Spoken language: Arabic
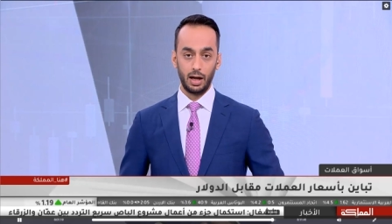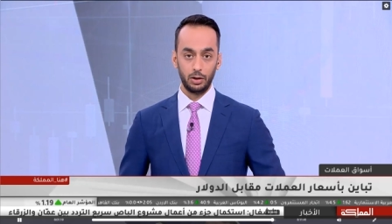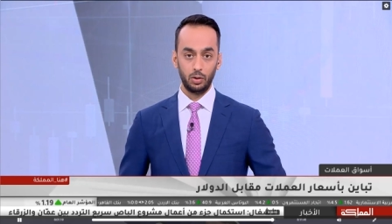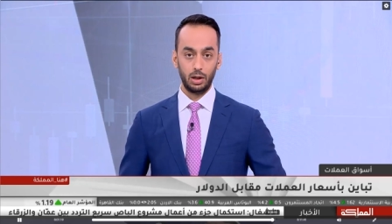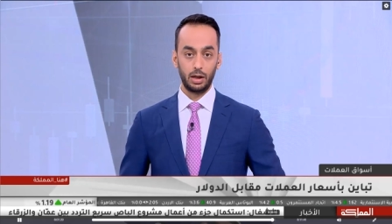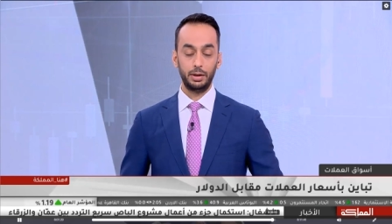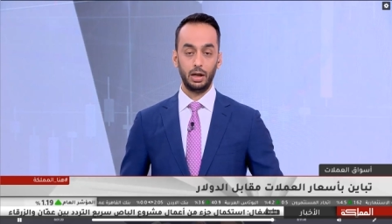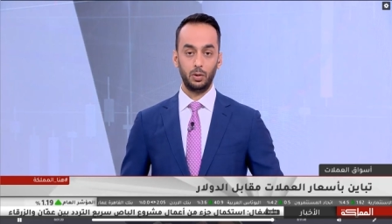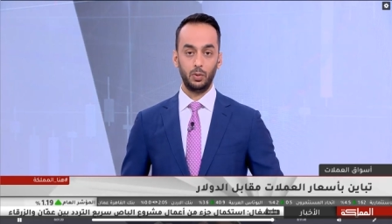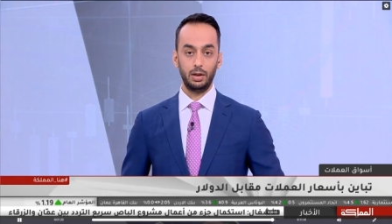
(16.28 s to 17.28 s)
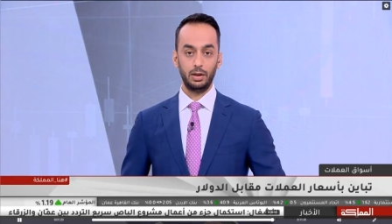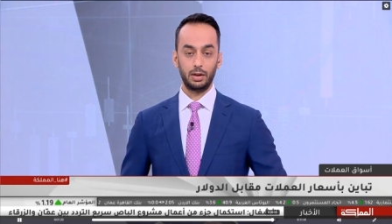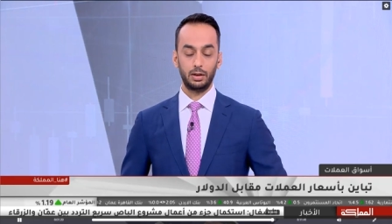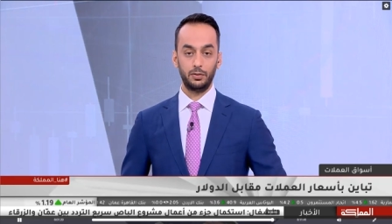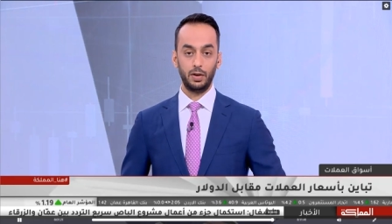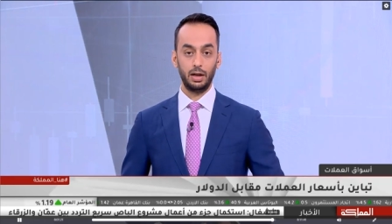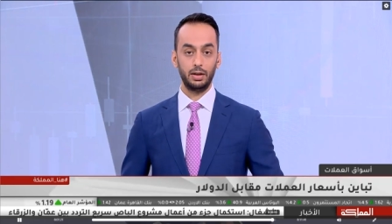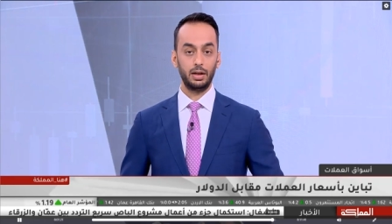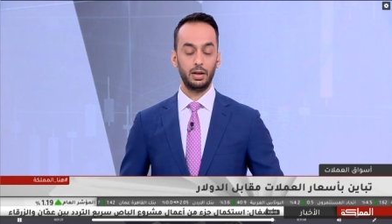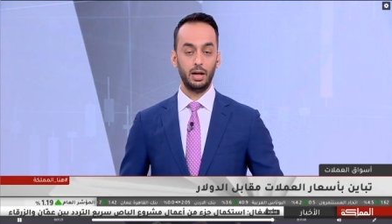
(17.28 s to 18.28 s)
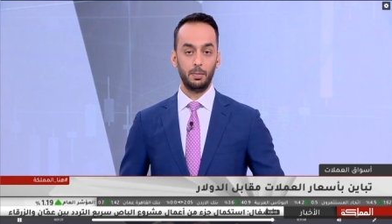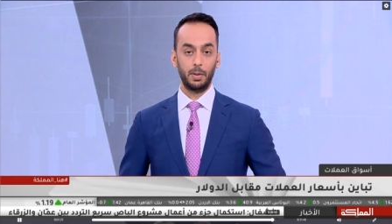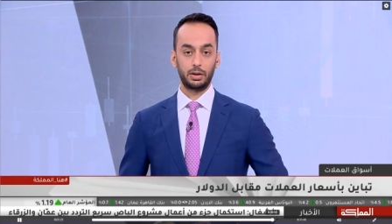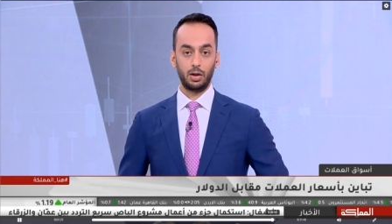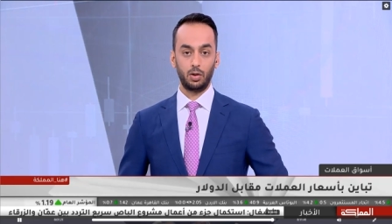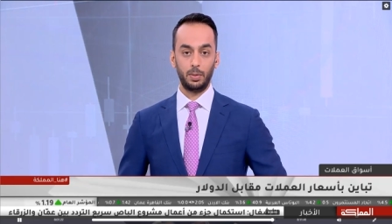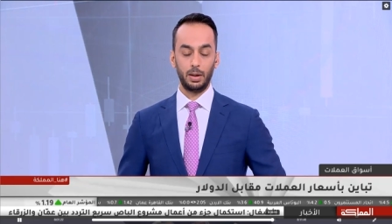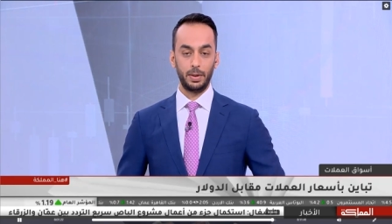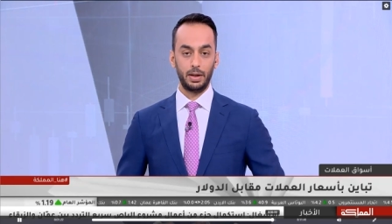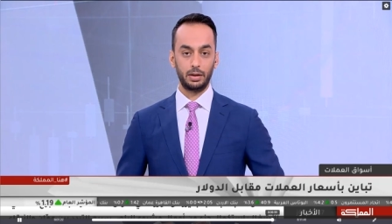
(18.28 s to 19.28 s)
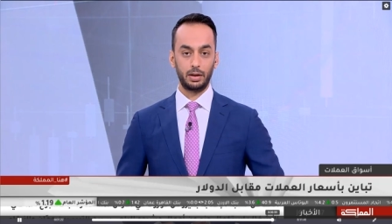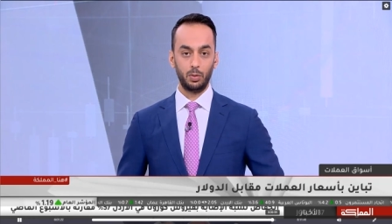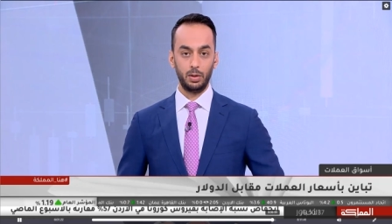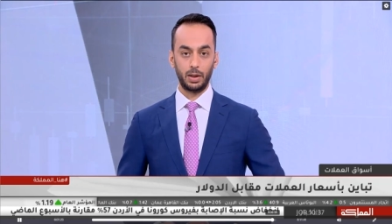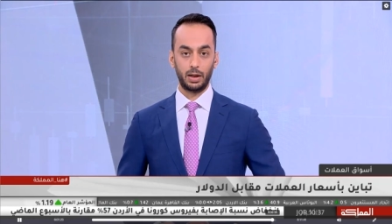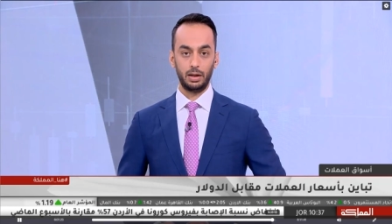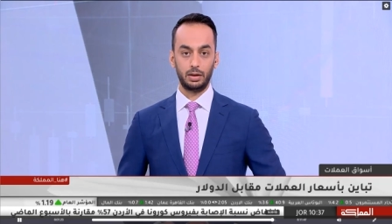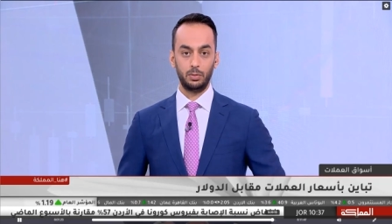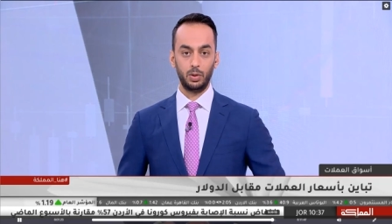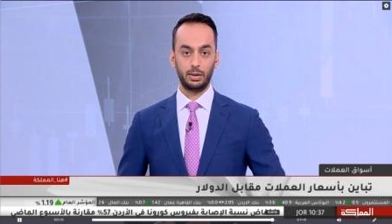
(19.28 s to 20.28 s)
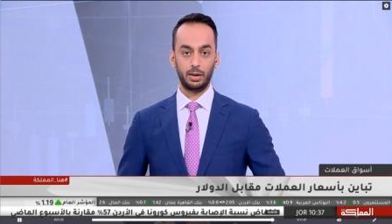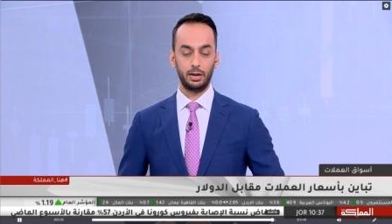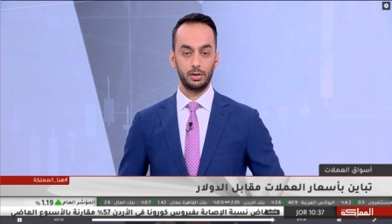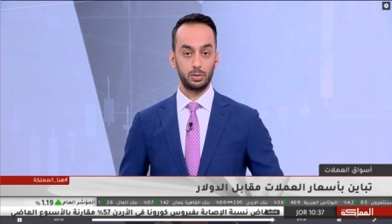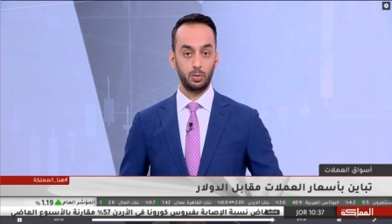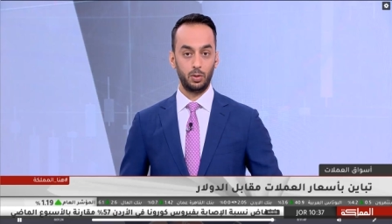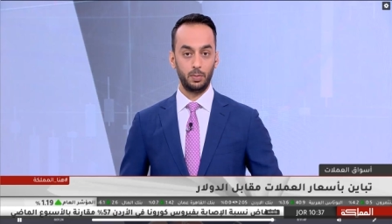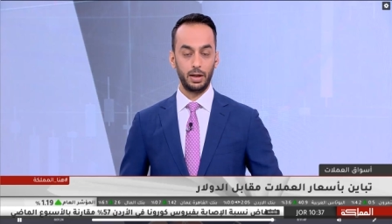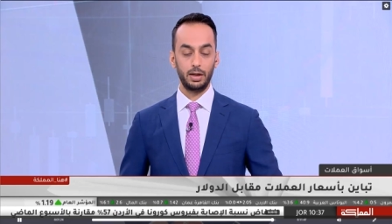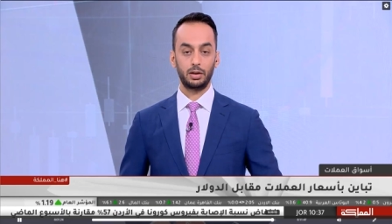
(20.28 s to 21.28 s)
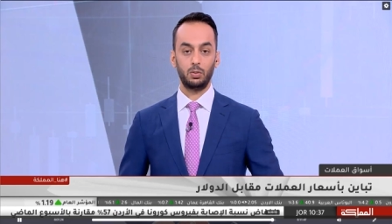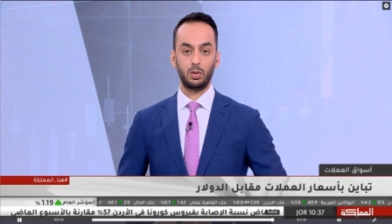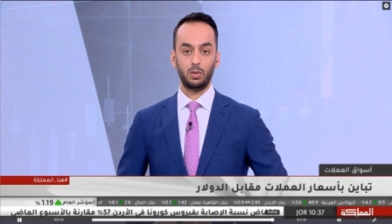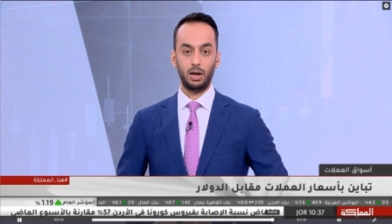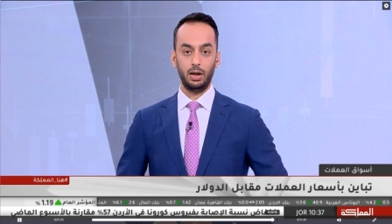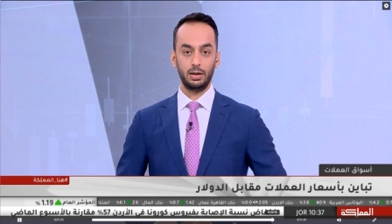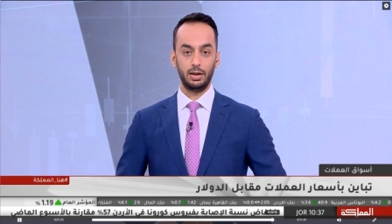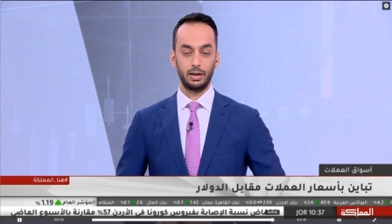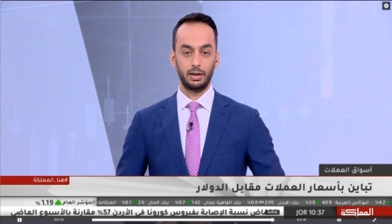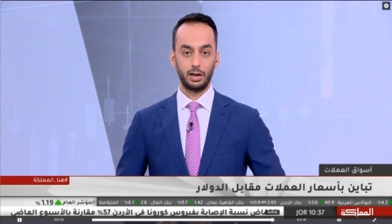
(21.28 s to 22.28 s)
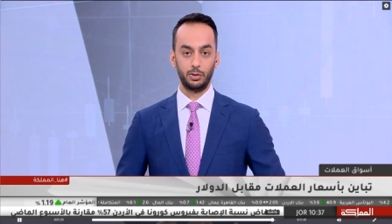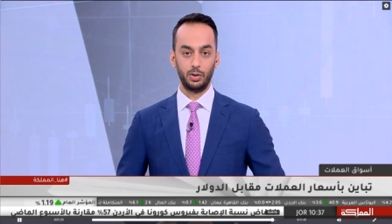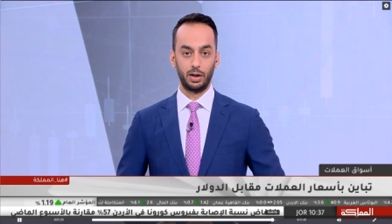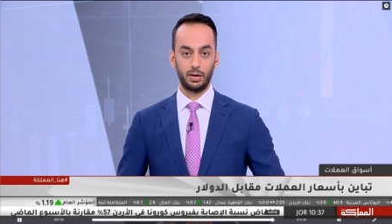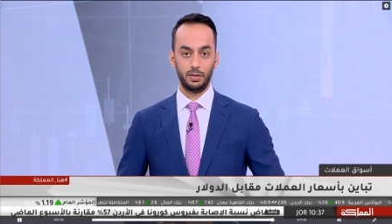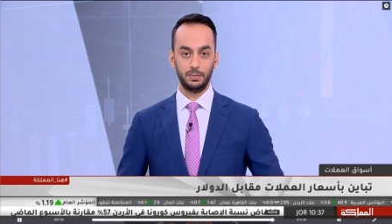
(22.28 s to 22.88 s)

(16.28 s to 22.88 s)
الدولار نحو الارتفاع إذا مع ترقب البيانات المهمة خلال تعاملات هذا الأسبوع ما هي التوقعات لأداء الدولار؟